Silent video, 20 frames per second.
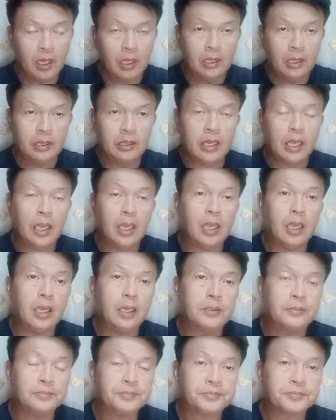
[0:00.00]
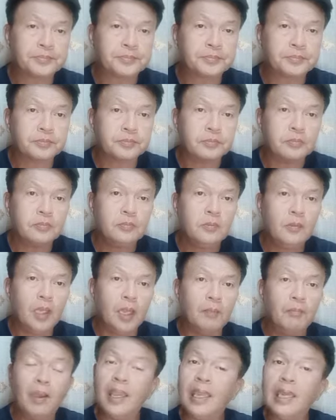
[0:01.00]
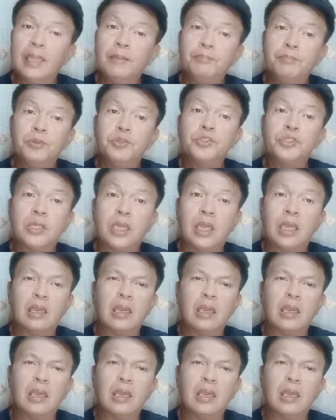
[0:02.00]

na magaling po siya,